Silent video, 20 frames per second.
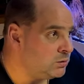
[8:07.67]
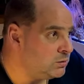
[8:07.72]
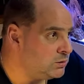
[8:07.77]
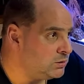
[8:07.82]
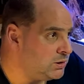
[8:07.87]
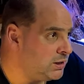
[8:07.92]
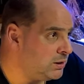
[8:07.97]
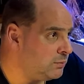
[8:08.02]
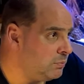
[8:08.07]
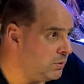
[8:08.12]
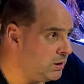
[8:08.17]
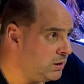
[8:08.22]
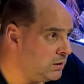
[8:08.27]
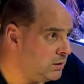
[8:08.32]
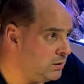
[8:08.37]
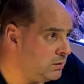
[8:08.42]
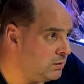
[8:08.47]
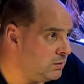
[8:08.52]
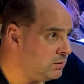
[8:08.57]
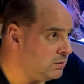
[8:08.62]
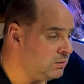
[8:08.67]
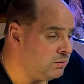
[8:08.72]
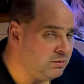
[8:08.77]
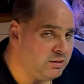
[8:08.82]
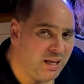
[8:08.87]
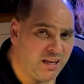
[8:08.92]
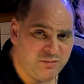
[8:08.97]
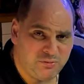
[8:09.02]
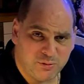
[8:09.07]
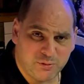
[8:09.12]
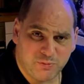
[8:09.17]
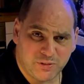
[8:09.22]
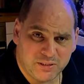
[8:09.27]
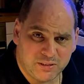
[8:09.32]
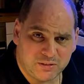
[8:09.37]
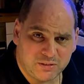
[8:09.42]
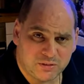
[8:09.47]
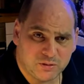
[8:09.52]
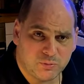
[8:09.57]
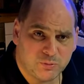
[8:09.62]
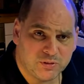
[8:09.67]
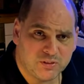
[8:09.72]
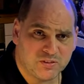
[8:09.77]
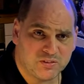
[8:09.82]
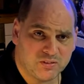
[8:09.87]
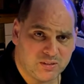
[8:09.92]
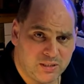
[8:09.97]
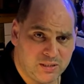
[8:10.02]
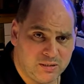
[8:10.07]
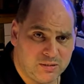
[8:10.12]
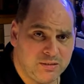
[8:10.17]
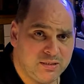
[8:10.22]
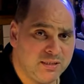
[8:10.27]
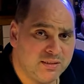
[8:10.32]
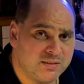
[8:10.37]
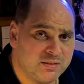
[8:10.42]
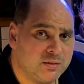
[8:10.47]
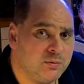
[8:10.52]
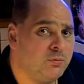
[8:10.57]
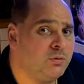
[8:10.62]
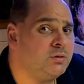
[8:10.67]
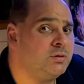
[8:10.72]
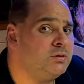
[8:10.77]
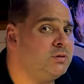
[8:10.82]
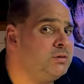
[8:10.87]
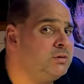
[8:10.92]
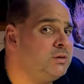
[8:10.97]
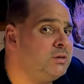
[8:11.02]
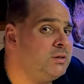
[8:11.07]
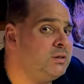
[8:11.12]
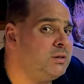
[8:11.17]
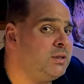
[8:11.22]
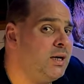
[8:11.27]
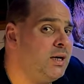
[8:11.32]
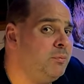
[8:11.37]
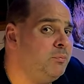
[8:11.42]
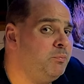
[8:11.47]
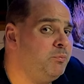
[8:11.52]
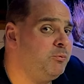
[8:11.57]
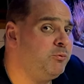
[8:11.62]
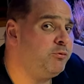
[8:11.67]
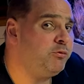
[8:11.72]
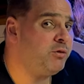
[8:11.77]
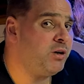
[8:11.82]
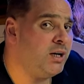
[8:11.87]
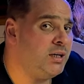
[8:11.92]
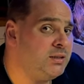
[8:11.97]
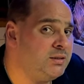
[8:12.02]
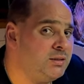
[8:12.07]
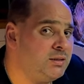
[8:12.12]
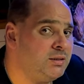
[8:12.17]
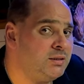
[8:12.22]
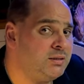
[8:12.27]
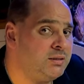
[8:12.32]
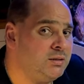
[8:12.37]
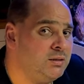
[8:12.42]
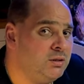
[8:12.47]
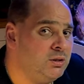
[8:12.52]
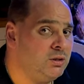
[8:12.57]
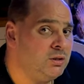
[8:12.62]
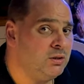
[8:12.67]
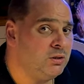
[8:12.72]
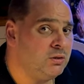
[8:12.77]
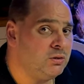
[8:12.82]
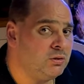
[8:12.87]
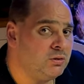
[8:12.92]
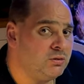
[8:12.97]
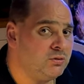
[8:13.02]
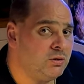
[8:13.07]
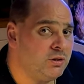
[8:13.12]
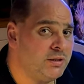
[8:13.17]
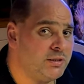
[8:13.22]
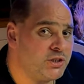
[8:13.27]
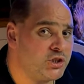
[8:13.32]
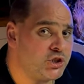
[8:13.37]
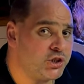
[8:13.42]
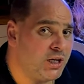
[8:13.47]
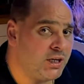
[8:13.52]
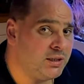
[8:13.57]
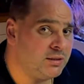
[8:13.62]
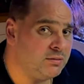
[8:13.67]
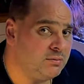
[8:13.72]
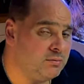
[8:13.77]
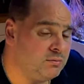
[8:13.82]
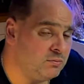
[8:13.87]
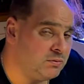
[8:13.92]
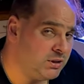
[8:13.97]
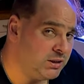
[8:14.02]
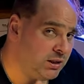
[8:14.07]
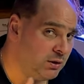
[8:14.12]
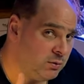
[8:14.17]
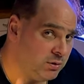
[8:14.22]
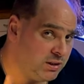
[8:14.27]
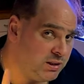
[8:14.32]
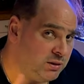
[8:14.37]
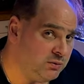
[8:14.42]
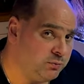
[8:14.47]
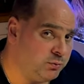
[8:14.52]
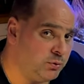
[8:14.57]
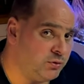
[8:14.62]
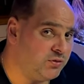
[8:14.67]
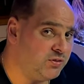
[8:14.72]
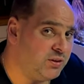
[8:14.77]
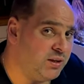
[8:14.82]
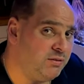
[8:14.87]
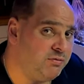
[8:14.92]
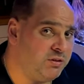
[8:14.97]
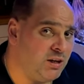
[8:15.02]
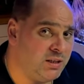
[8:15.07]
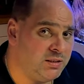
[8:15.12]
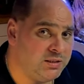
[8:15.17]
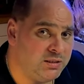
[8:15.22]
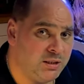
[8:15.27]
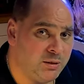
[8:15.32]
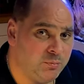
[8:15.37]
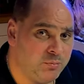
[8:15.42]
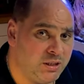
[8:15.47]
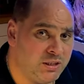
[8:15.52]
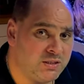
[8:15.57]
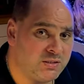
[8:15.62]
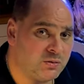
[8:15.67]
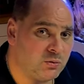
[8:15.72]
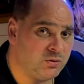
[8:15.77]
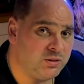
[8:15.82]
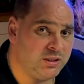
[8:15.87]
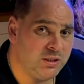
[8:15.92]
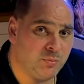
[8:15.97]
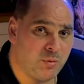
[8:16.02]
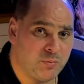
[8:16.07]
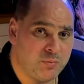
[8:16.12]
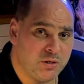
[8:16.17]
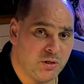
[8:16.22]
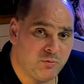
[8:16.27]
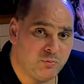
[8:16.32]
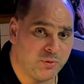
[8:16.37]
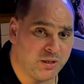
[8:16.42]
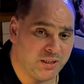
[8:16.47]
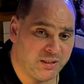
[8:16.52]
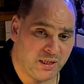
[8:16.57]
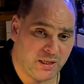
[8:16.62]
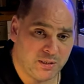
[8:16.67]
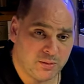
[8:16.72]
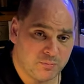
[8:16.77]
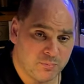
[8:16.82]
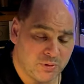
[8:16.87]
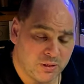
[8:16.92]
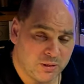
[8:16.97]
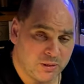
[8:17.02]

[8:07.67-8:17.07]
ich denke mal, Live-Event wird es sein. Nächste Woche am Freitag soll es starten. Genauere Infos erfahrt ihr im Netz und hier bei mir auf dem Kanal.